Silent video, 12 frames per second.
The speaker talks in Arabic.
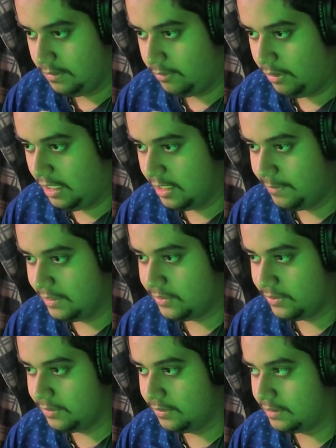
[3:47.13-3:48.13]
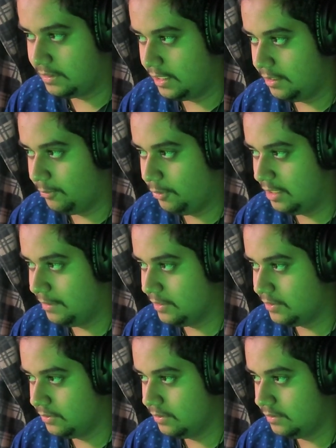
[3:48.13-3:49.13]
واحد مع سعود طيب واحد مع
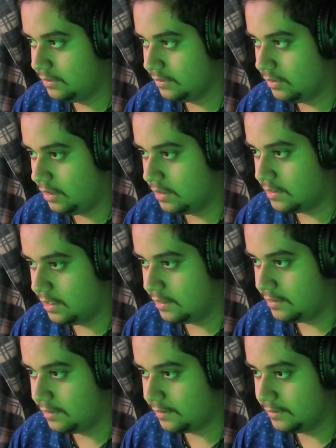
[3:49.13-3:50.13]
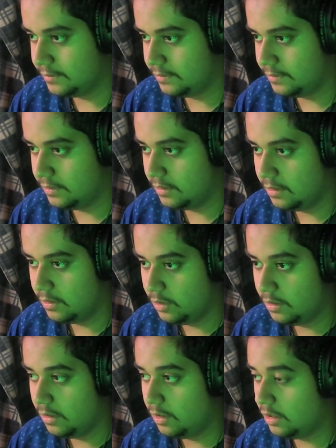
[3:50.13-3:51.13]
سعود يا آه، ساتر
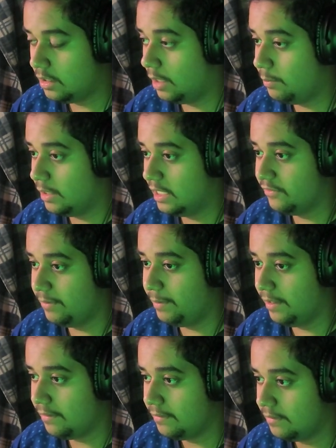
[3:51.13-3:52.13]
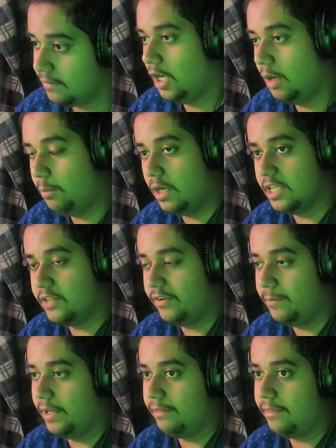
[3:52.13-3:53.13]
اطلع ابو الهدف البيض ابو الهدف
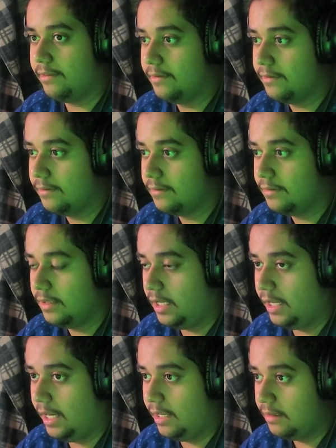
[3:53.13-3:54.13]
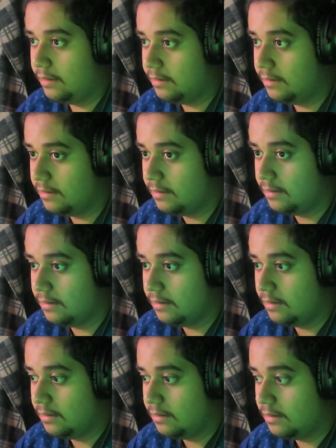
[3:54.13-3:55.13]
البيض يا عيال
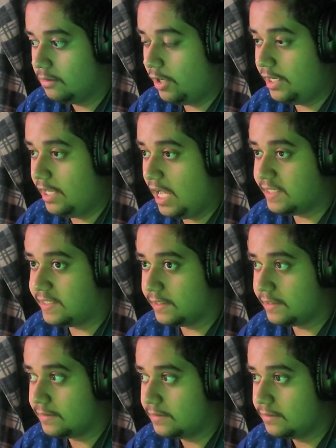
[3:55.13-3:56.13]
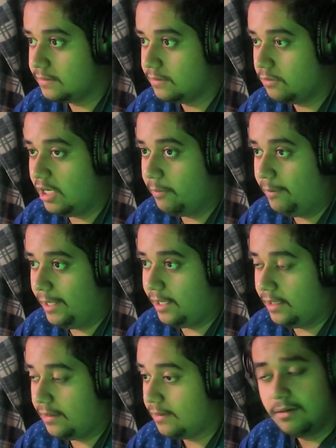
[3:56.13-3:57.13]
وين ياسر وين
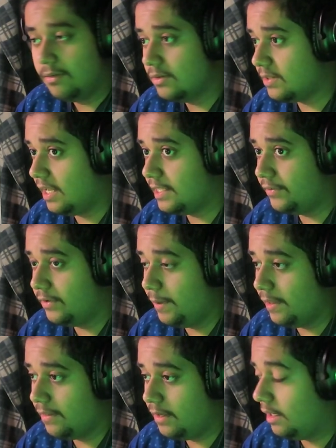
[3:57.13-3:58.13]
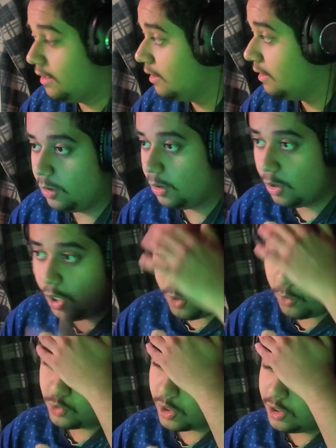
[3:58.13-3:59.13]
البليهي وش الهدف البيض يا عيال والله يا
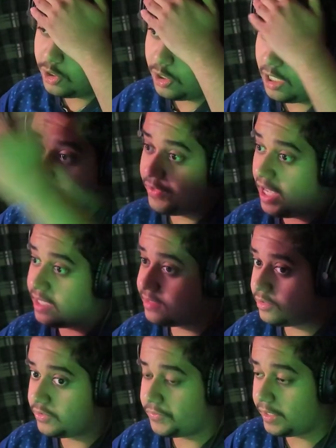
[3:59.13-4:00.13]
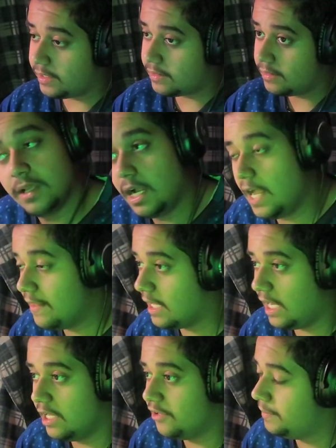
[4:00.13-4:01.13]
هو سيء الهدف ياسر ايش فيك هذا
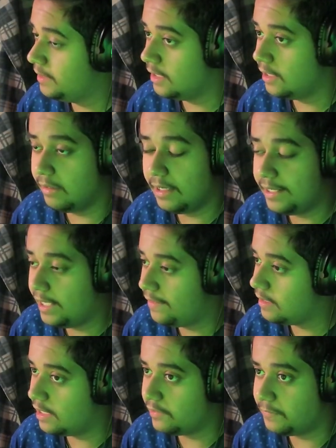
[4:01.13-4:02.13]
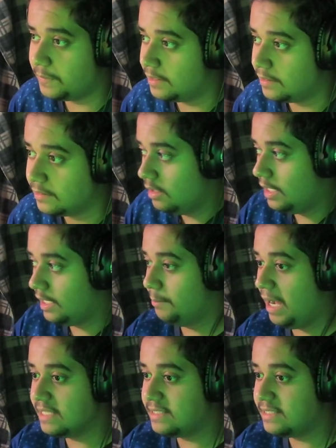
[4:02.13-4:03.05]
الخايف منه والله هذا اللي خايف منه يعني ما حد